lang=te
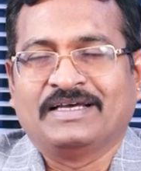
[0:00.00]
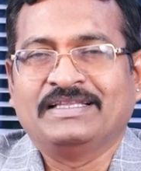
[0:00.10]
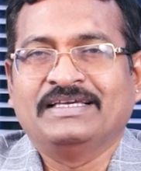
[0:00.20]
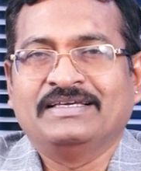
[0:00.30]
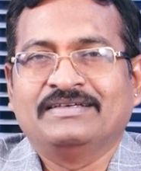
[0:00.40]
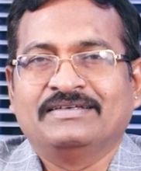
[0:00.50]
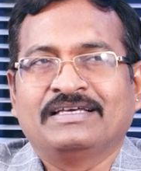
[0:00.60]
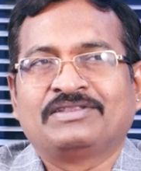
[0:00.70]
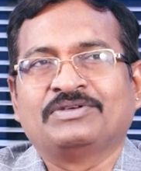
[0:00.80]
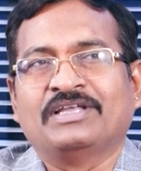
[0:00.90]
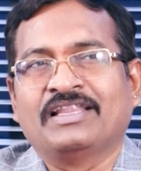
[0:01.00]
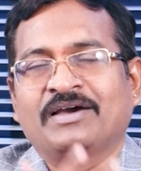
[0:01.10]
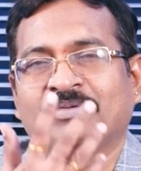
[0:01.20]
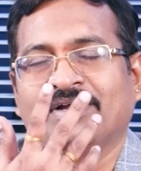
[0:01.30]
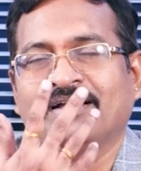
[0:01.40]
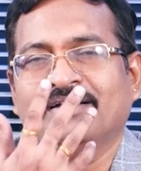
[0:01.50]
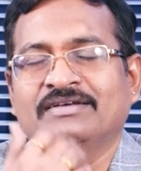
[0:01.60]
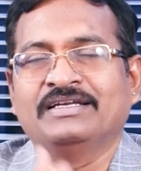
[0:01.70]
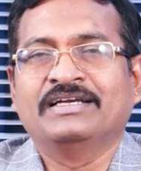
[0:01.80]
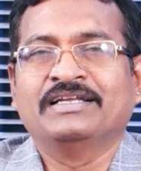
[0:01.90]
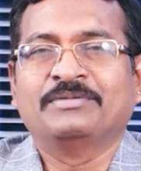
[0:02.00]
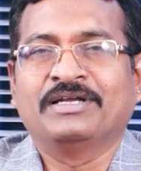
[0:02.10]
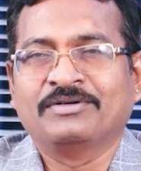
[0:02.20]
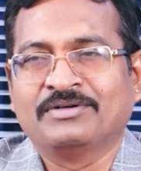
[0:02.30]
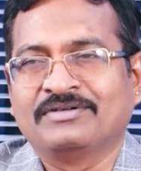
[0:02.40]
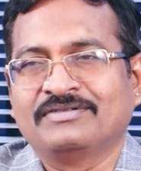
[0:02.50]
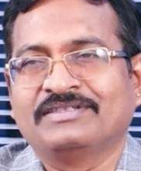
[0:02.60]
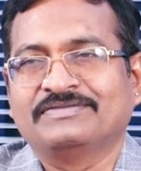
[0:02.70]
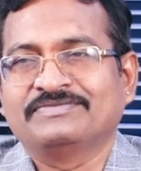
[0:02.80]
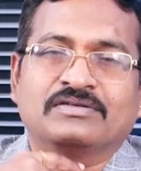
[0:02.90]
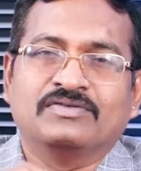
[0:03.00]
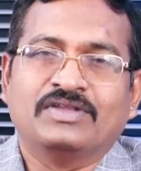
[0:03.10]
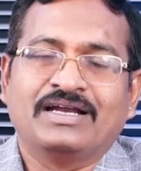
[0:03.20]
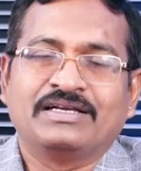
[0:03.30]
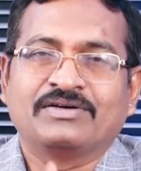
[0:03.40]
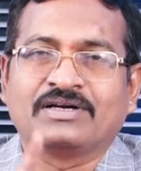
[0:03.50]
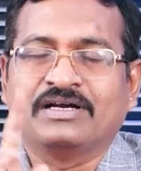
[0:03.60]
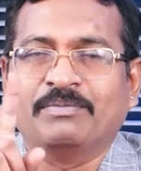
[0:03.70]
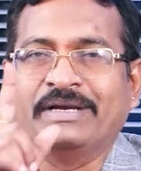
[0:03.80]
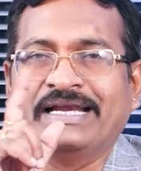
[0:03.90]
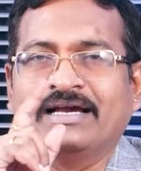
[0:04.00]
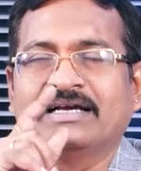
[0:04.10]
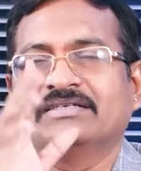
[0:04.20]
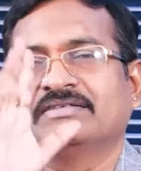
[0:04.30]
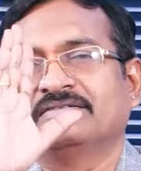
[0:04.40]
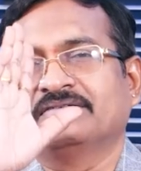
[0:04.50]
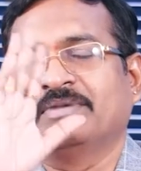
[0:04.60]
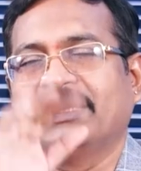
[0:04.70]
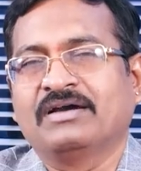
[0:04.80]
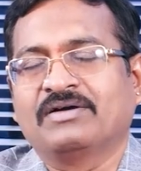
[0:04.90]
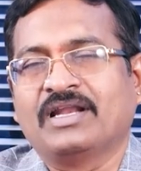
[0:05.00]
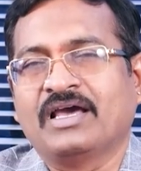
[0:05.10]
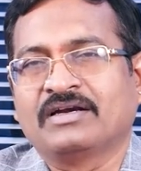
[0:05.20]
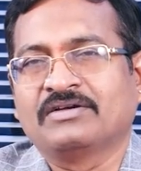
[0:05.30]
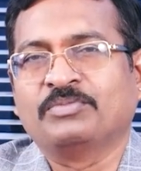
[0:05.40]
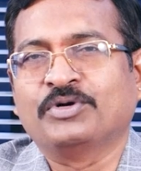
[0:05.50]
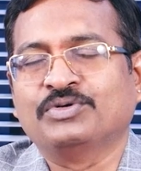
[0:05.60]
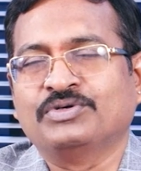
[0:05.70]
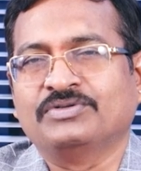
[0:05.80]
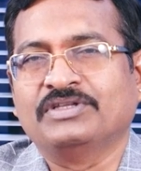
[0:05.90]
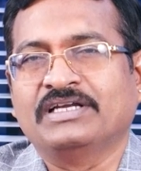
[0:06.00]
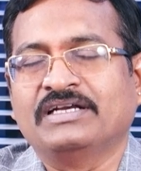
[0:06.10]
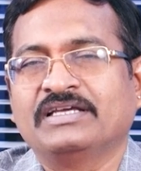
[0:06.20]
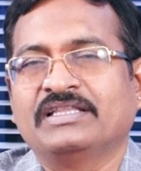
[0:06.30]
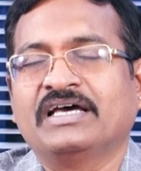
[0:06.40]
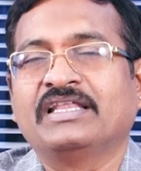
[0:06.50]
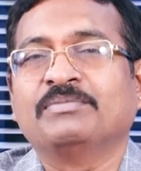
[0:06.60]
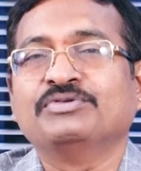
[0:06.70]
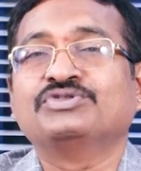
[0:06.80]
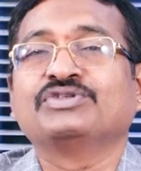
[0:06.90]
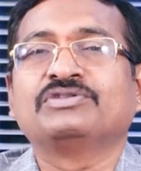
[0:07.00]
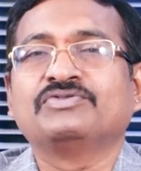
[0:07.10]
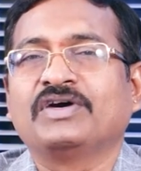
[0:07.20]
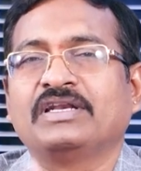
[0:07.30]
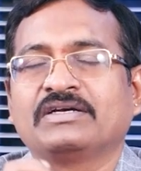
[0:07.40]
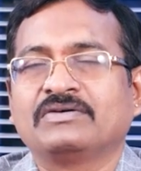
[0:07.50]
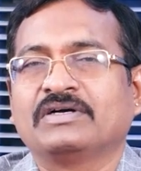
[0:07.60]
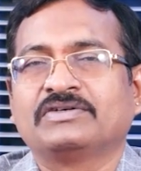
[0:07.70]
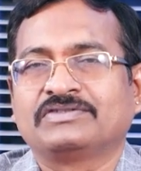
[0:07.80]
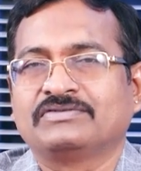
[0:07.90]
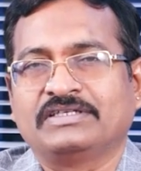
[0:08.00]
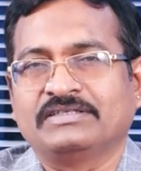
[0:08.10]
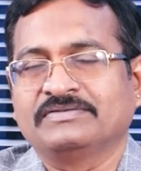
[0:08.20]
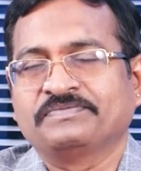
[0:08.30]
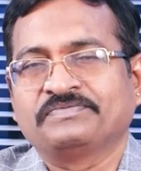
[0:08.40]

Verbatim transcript: అది ఎత్తు దాదాపుగా ఏడెనిమిది అడుగులు ఉంటుంది దాటి యొక్క మెడ మళ్ళా ఒక నాలుగు అడుగులు పొడు ఉంటుంది అంటే దాదాపు ఇసుక తుఫాన్లు ఎక్కువగా వస్తుంటాయి